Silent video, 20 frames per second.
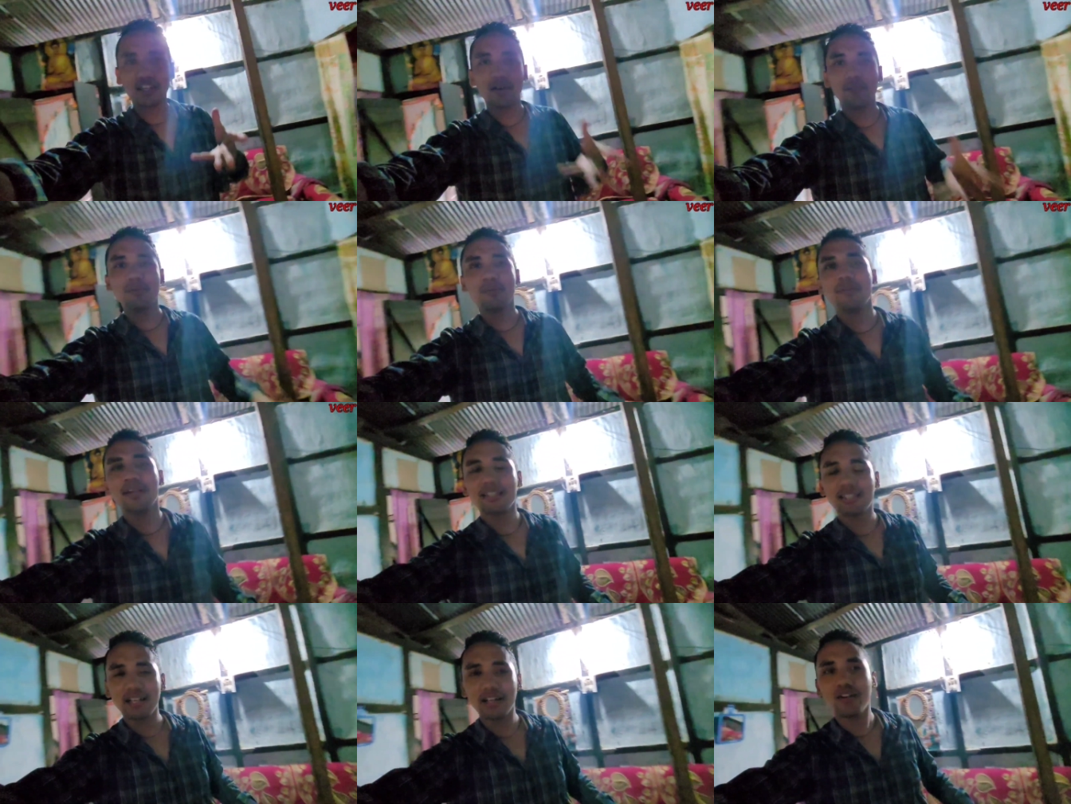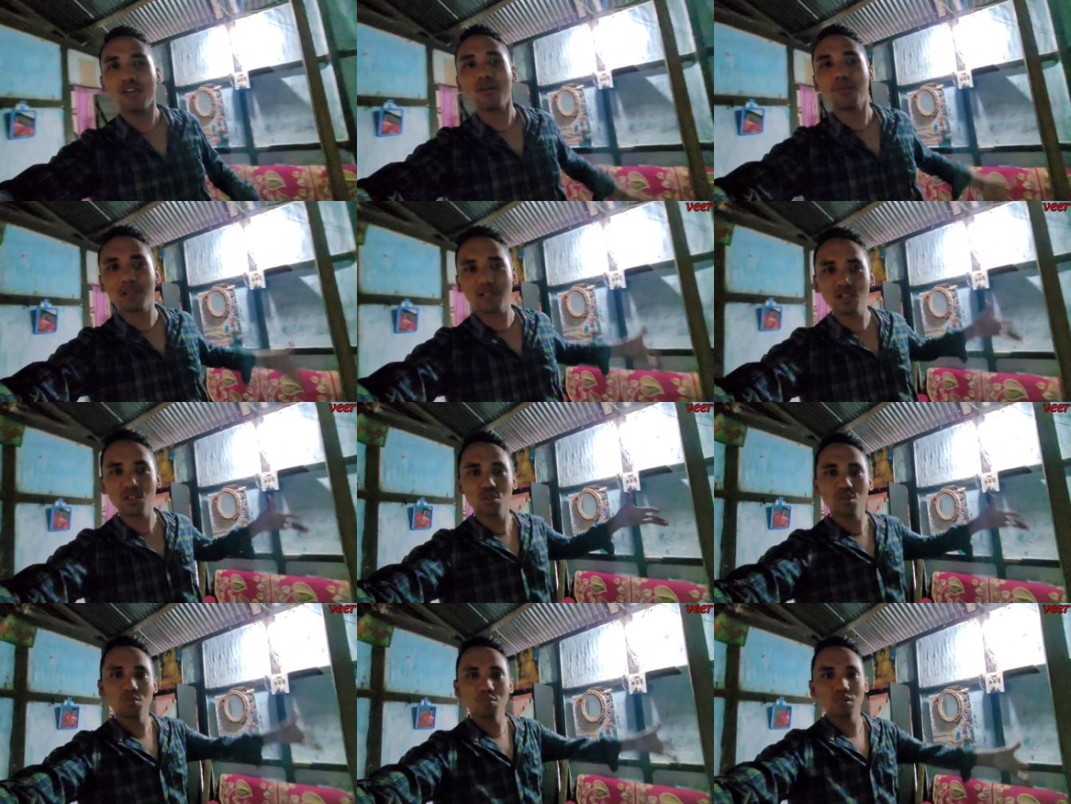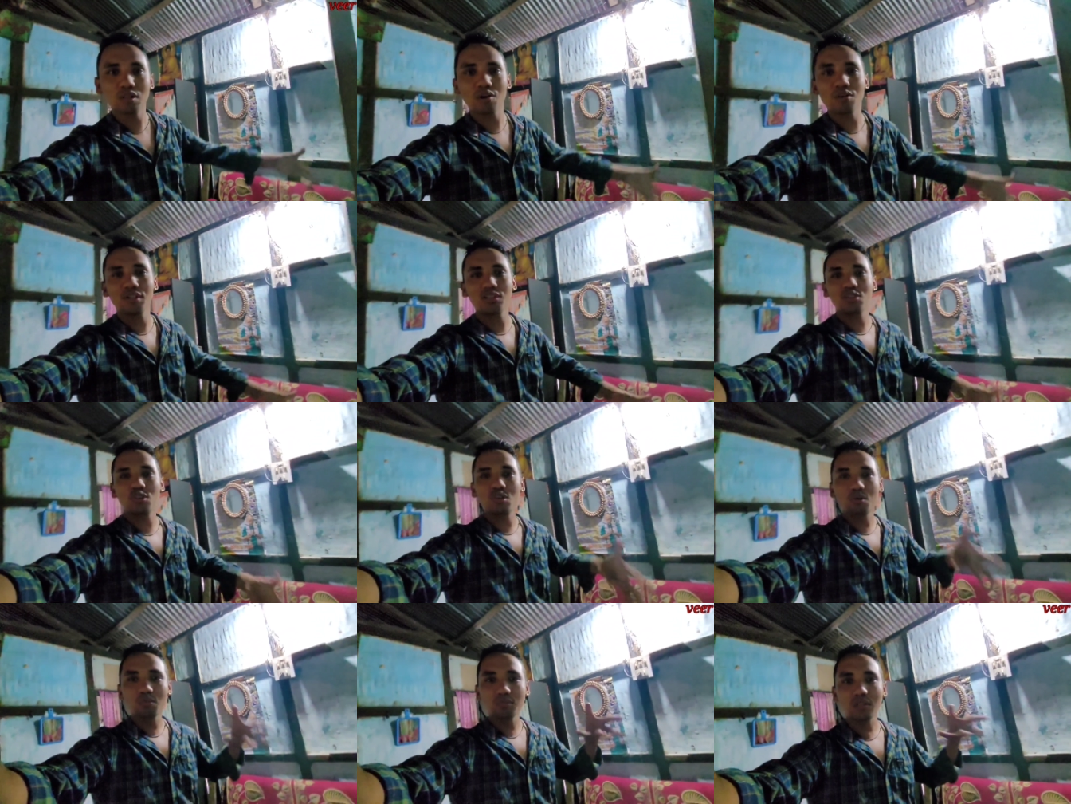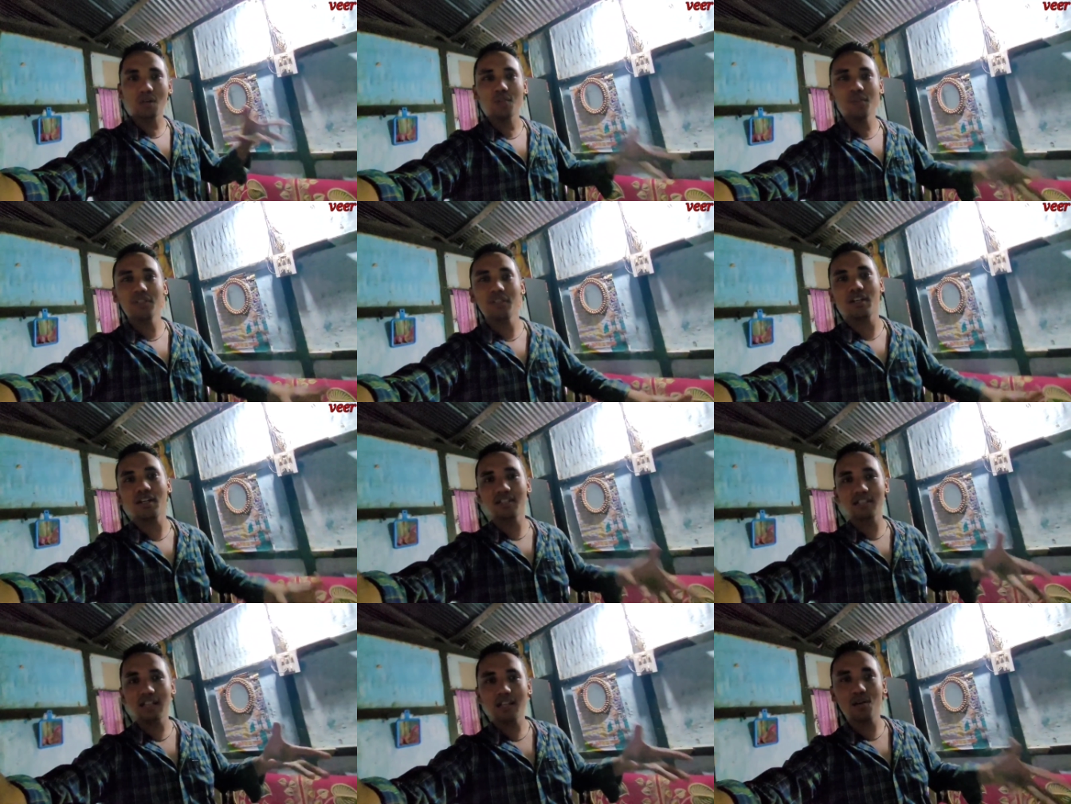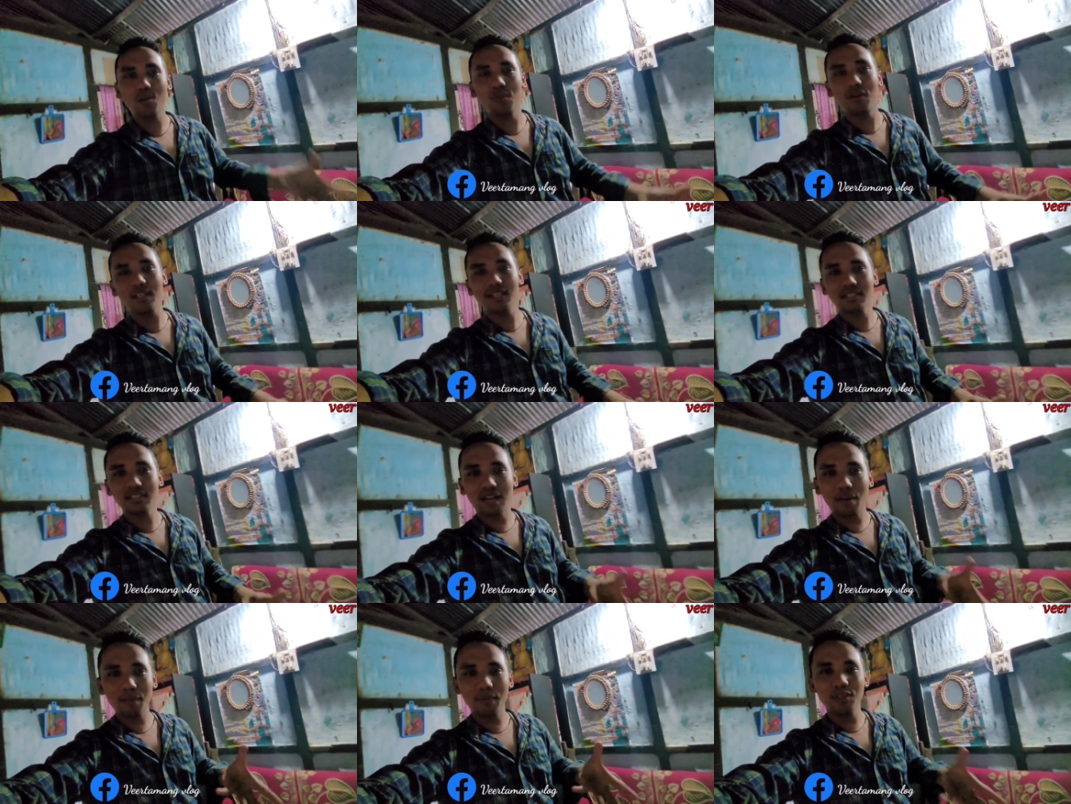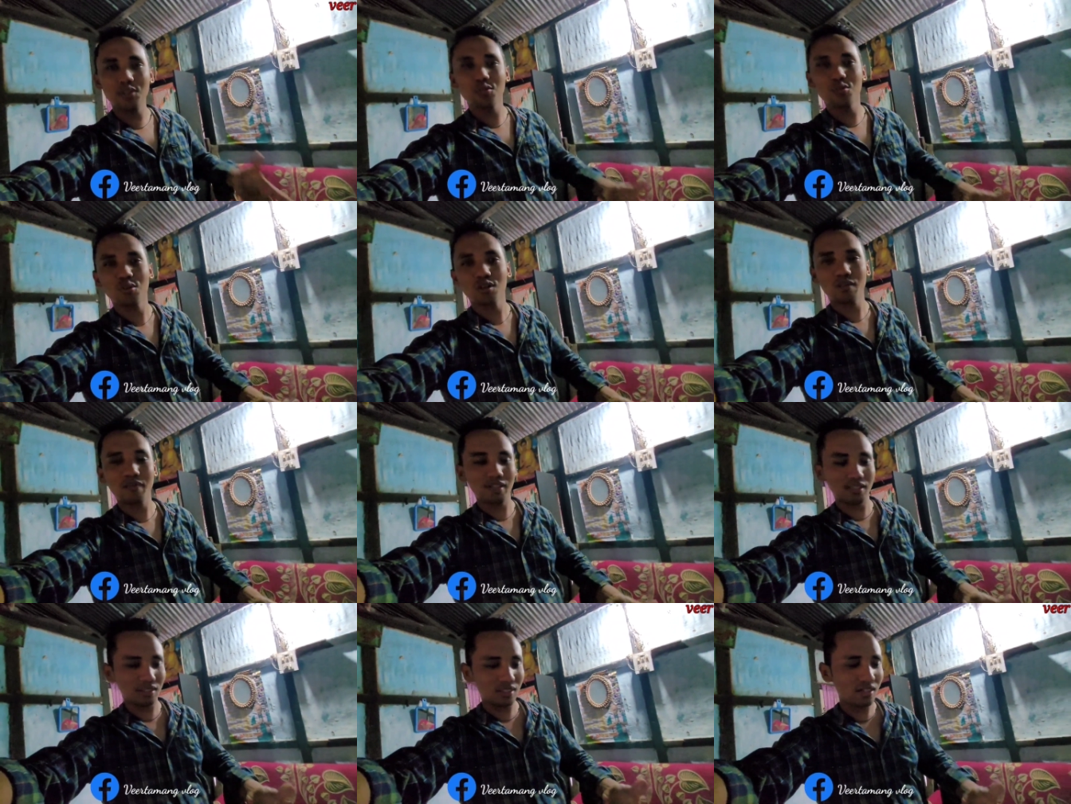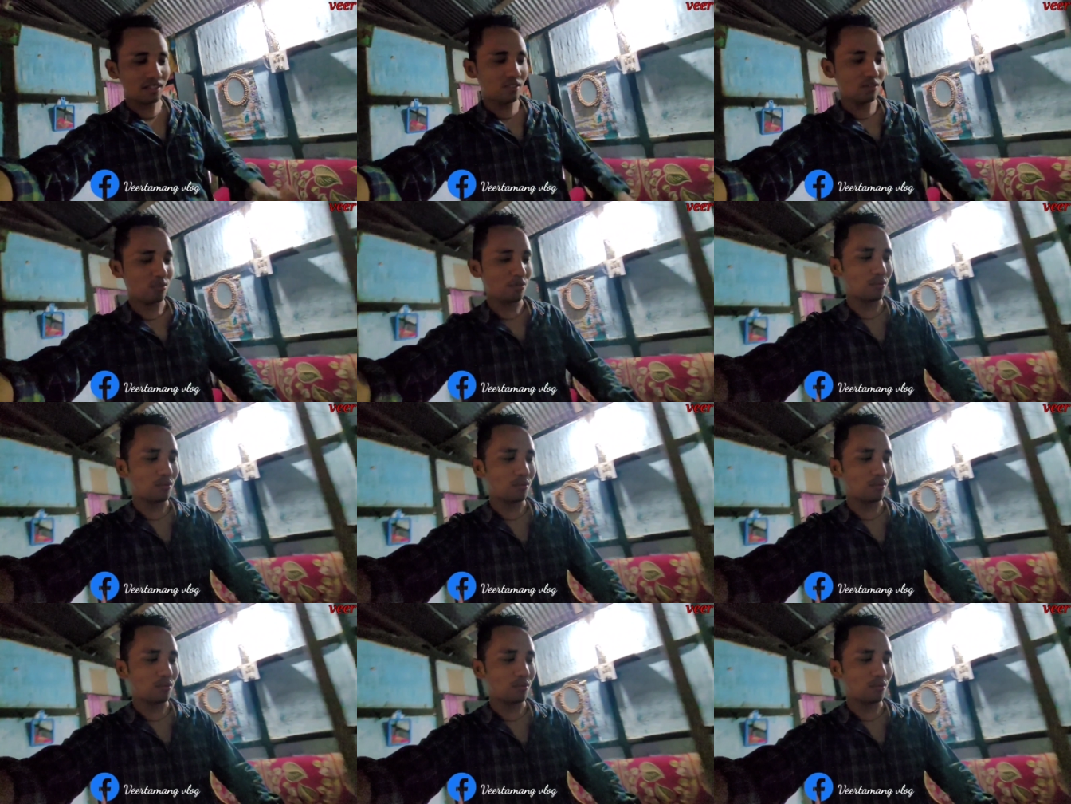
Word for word: अभी मैं जा रहा हूँ अपना जो होम टाउन है तो होम टाउन की ओर जा रहा हूँ गाइस काफी दिनों का बाद ना